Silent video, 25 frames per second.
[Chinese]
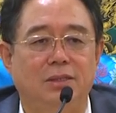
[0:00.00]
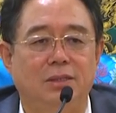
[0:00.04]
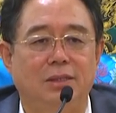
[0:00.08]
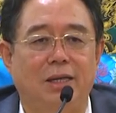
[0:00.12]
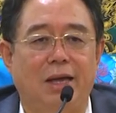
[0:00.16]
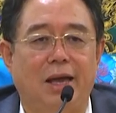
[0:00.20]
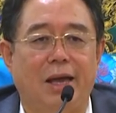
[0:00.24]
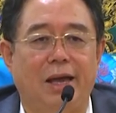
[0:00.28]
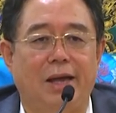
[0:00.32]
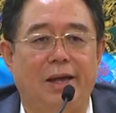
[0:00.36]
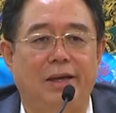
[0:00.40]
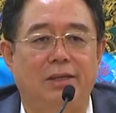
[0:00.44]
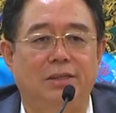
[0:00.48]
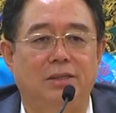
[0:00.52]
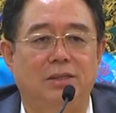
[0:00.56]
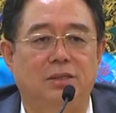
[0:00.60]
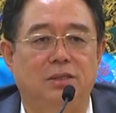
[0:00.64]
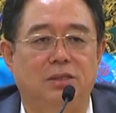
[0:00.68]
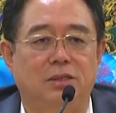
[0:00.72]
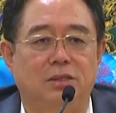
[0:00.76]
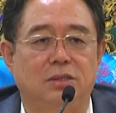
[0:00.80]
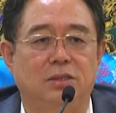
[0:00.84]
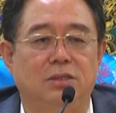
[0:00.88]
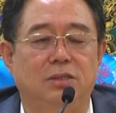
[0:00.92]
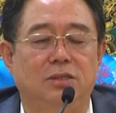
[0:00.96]
今
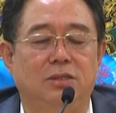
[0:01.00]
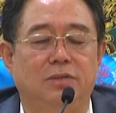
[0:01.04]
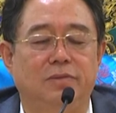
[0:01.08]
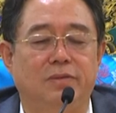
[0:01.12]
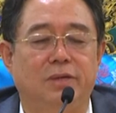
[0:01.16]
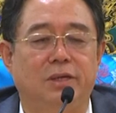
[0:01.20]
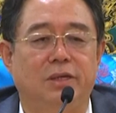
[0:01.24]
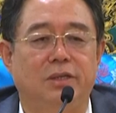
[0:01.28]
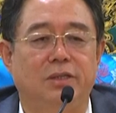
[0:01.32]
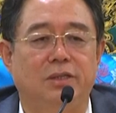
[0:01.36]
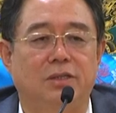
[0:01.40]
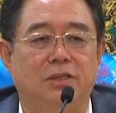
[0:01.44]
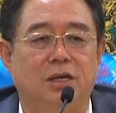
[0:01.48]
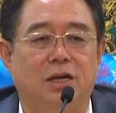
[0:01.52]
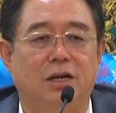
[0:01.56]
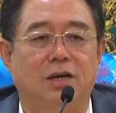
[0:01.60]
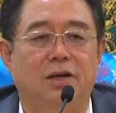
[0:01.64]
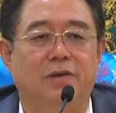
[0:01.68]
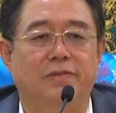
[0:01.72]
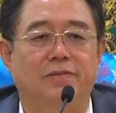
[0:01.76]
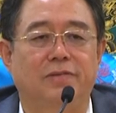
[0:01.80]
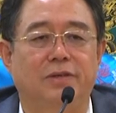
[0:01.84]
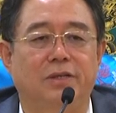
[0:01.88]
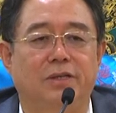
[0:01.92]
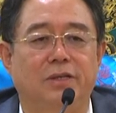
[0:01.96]
天只是以为
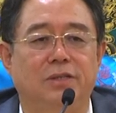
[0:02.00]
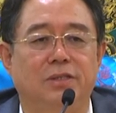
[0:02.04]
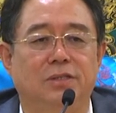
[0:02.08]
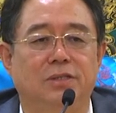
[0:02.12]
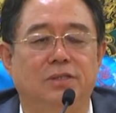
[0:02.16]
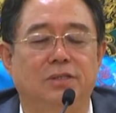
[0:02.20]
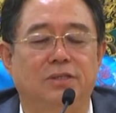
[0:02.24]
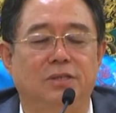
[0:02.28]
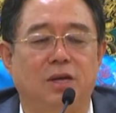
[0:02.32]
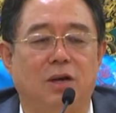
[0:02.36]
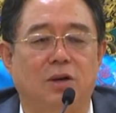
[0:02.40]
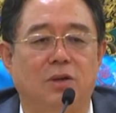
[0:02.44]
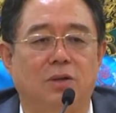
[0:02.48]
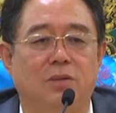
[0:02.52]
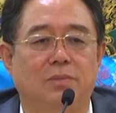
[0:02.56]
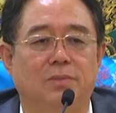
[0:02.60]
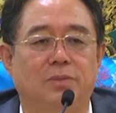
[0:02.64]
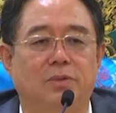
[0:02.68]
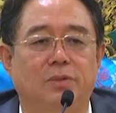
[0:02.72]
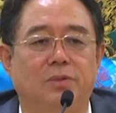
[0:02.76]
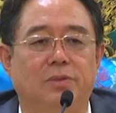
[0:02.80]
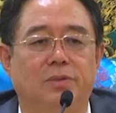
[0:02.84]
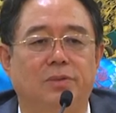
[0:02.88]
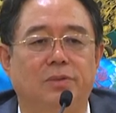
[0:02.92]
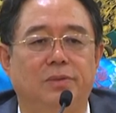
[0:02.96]
上个坟、扫
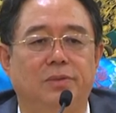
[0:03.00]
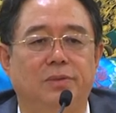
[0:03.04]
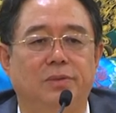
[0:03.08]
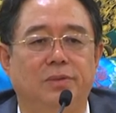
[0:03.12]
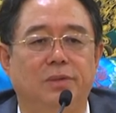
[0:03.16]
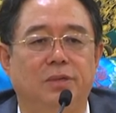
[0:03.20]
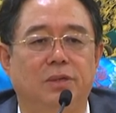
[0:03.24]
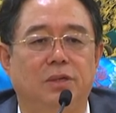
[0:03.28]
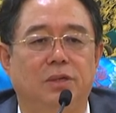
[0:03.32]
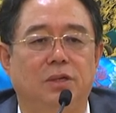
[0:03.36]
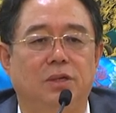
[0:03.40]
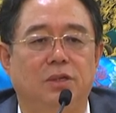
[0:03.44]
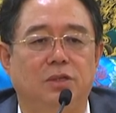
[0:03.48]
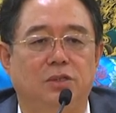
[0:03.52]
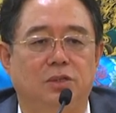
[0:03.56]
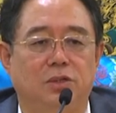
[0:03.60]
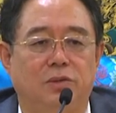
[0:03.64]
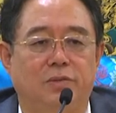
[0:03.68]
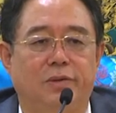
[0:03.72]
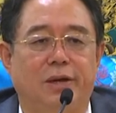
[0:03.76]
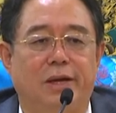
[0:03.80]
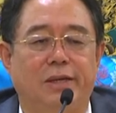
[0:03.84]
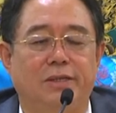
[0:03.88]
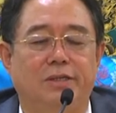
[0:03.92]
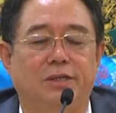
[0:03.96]
个墓
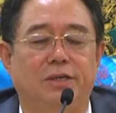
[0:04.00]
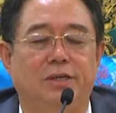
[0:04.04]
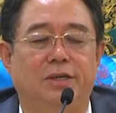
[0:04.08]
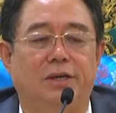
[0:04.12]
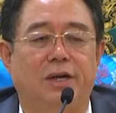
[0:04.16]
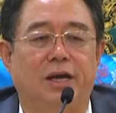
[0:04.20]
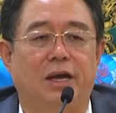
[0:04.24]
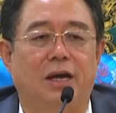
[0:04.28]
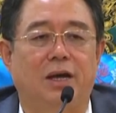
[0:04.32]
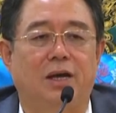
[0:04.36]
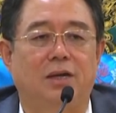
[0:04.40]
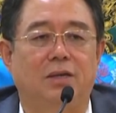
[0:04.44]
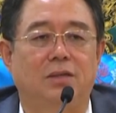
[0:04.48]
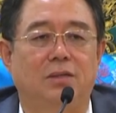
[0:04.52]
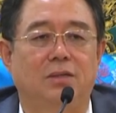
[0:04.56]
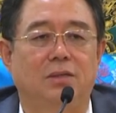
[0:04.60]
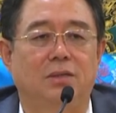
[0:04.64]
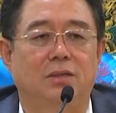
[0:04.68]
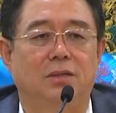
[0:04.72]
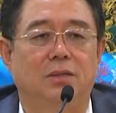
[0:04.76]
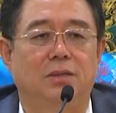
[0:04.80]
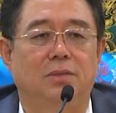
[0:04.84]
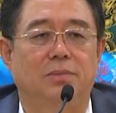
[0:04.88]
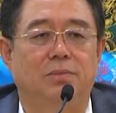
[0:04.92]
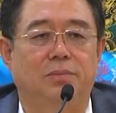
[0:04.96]
就完事儿了。
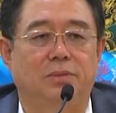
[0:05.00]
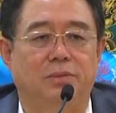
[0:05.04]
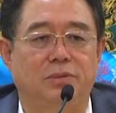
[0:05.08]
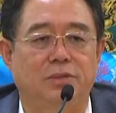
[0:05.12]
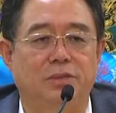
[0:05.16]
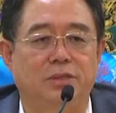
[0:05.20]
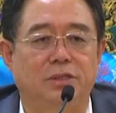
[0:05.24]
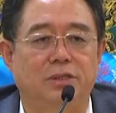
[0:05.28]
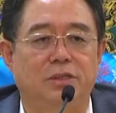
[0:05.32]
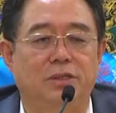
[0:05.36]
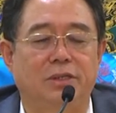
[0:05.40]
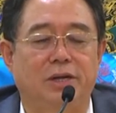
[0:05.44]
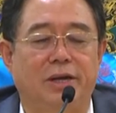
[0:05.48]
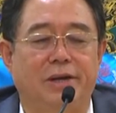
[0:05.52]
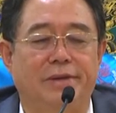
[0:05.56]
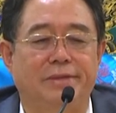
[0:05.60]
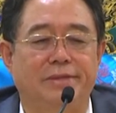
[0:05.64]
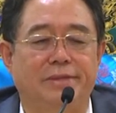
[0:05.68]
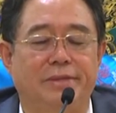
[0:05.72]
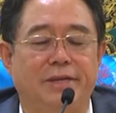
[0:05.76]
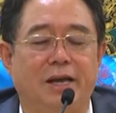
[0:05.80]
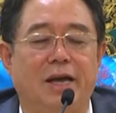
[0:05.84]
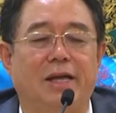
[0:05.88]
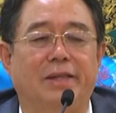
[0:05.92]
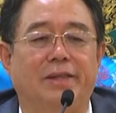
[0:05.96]
不是这
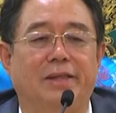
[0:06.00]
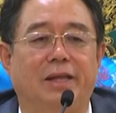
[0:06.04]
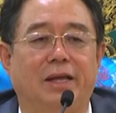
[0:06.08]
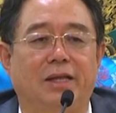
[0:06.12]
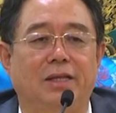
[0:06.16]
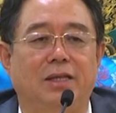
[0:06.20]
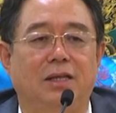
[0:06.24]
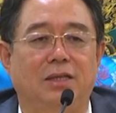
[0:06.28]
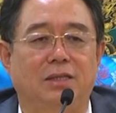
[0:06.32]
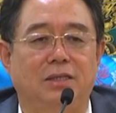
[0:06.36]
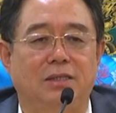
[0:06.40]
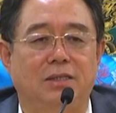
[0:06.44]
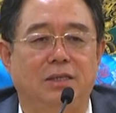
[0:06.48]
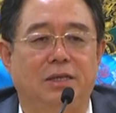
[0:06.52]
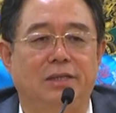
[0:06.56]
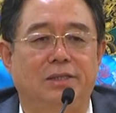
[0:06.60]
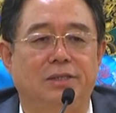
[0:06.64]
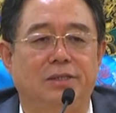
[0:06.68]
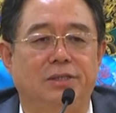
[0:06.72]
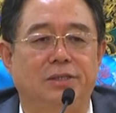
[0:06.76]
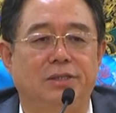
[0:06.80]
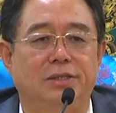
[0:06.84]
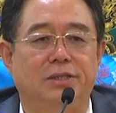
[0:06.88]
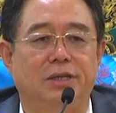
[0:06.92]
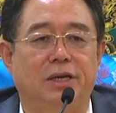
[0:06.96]
样简单的一
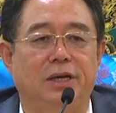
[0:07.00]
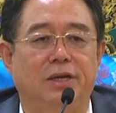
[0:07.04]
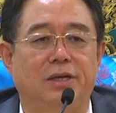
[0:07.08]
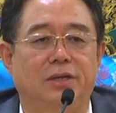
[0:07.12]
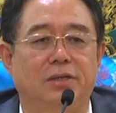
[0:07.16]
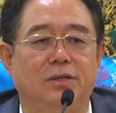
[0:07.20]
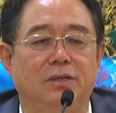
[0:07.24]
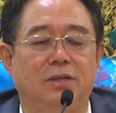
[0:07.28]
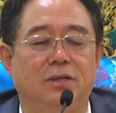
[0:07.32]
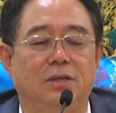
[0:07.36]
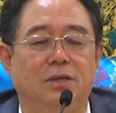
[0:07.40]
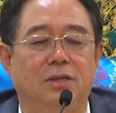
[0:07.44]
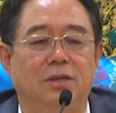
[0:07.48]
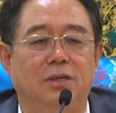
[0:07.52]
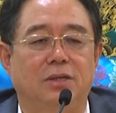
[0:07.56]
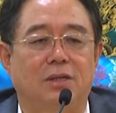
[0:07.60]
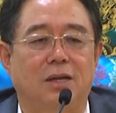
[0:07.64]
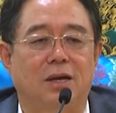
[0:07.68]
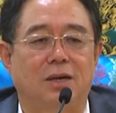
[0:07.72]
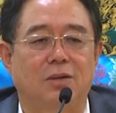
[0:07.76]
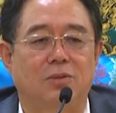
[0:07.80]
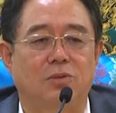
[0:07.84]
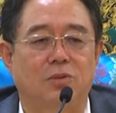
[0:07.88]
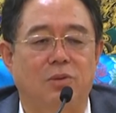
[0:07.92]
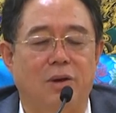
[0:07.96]
件事情，
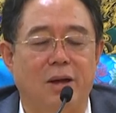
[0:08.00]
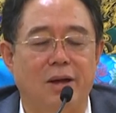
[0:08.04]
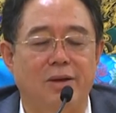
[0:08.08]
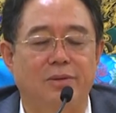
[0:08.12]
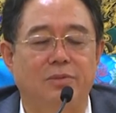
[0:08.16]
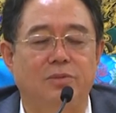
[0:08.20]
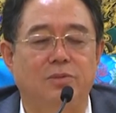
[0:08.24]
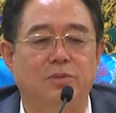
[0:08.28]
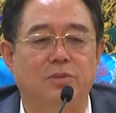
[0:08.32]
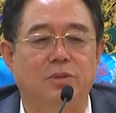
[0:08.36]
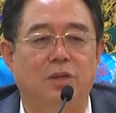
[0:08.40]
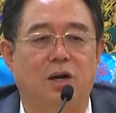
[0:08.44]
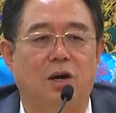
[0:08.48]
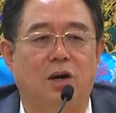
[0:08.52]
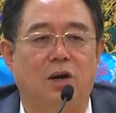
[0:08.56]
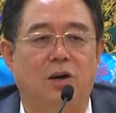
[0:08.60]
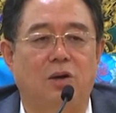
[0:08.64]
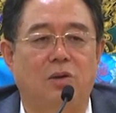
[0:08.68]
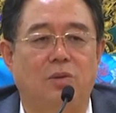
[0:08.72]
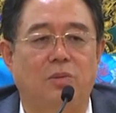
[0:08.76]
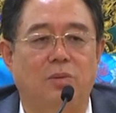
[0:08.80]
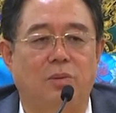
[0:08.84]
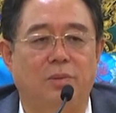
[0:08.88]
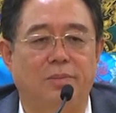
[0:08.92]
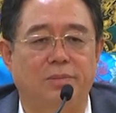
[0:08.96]
它关乎
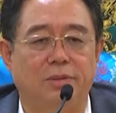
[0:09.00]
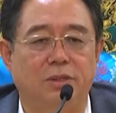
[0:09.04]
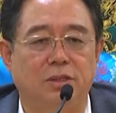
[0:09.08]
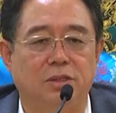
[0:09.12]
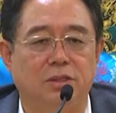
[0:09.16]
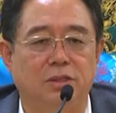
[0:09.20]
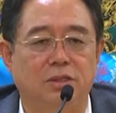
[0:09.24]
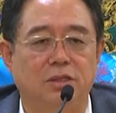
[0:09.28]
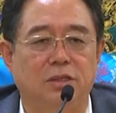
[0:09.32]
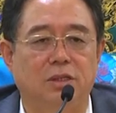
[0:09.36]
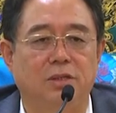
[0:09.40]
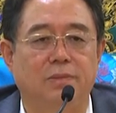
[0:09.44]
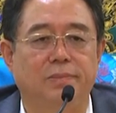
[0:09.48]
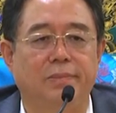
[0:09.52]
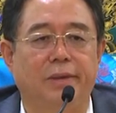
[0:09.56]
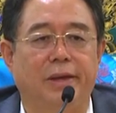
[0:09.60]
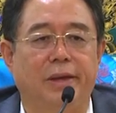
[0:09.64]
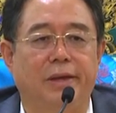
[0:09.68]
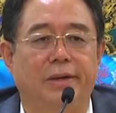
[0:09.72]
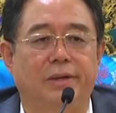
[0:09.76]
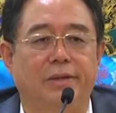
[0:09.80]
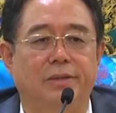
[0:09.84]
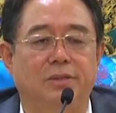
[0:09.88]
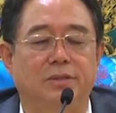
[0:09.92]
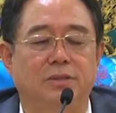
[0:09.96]
到我们的生
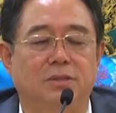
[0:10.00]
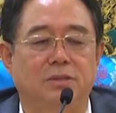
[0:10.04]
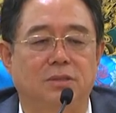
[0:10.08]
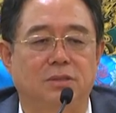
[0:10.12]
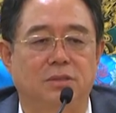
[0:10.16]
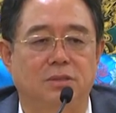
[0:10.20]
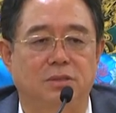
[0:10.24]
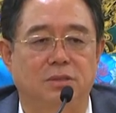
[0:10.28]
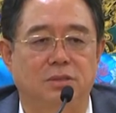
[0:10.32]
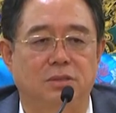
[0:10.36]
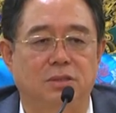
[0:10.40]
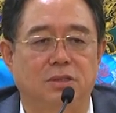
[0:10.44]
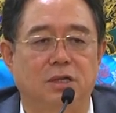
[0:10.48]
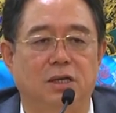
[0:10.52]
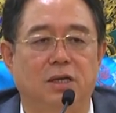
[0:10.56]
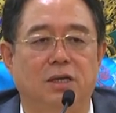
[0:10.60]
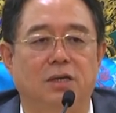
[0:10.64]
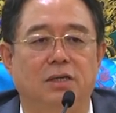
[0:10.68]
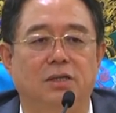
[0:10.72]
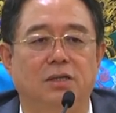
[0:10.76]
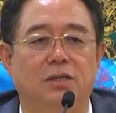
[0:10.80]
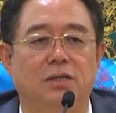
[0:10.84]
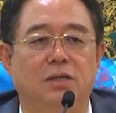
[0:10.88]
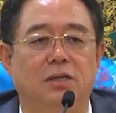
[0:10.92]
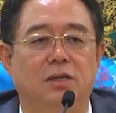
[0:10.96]
命，此
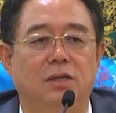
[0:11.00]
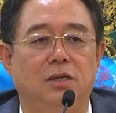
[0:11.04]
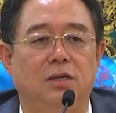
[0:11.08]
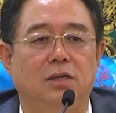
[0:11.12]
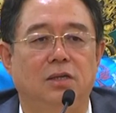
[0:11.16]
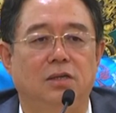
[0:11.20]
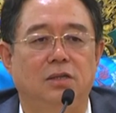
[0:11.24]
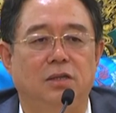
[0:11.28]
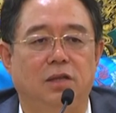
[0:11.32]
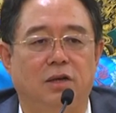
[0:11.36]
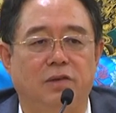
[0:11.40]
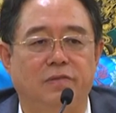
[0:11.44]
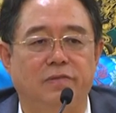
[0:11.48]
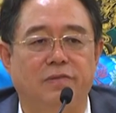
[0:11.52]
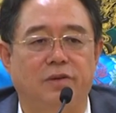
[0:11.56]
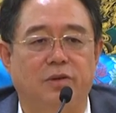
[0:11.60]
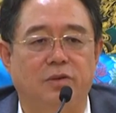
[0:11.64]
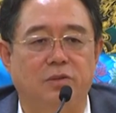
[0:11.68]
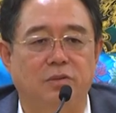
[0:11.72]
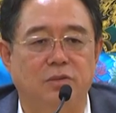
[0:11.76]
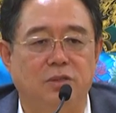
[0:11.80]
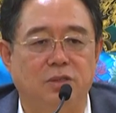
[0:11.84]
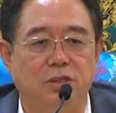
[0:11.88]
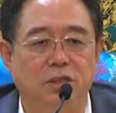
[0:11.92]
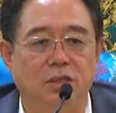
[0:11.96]
生能
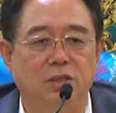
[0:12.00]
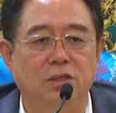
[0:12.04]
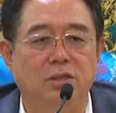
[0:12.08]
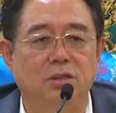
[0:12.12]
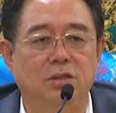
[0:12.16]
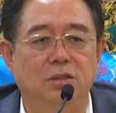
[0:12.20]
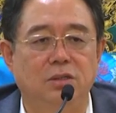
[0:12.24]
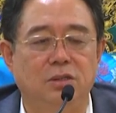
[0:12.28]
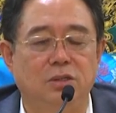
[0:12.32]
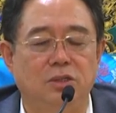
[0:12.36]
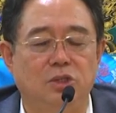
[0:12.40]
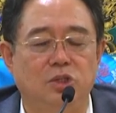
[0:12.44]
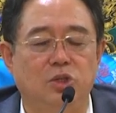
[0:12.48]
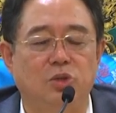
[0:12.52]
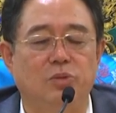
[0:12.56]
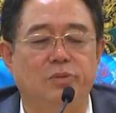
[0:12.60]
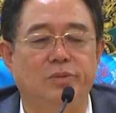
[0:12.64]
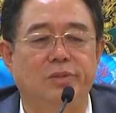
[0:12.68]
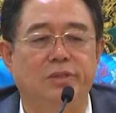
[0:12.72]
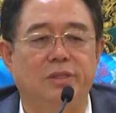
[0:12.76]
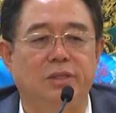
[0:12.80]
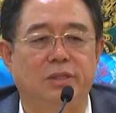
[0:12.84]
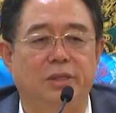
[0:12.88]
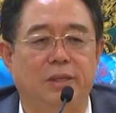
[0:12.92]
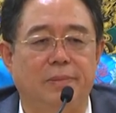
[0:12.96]
否经
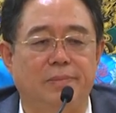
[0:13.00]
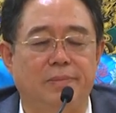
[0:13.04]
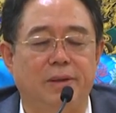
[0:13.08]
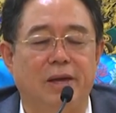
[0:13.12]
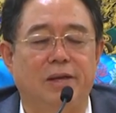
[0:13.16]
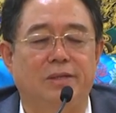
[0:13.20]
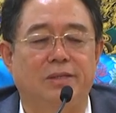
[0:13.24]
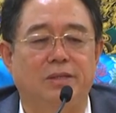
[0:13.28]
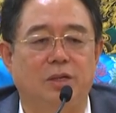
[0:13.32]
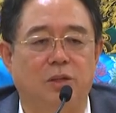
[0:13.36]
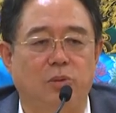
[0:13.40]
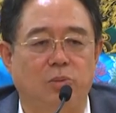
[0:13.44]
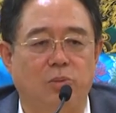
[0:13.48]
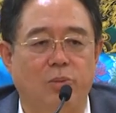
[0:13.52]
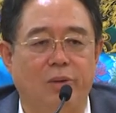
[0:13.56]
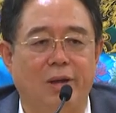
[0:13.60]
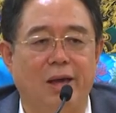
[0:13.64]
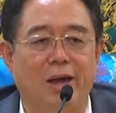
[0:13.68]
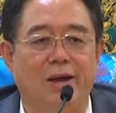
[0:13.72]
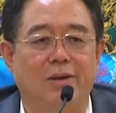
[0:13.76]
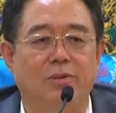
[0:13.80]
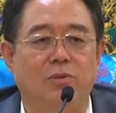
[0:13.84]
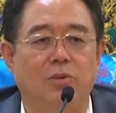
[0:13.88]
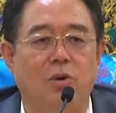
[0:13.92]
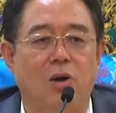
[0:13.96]
究竟的变成
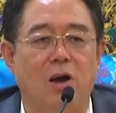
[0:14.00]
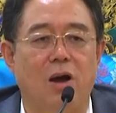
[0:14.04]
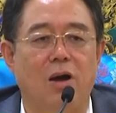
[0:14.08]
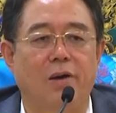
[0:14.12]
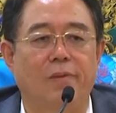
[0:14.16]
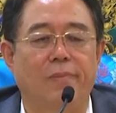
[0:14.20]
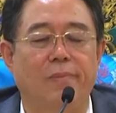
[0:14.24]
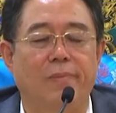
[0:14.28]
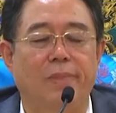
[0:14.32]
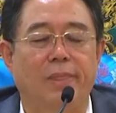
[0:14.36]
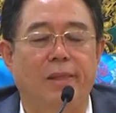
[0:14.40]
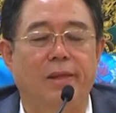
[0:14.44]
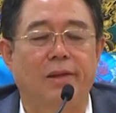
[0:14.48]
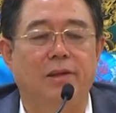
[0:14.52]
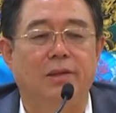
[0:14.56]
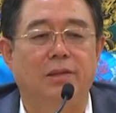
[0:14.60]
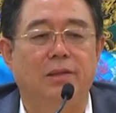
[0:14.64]
无量光，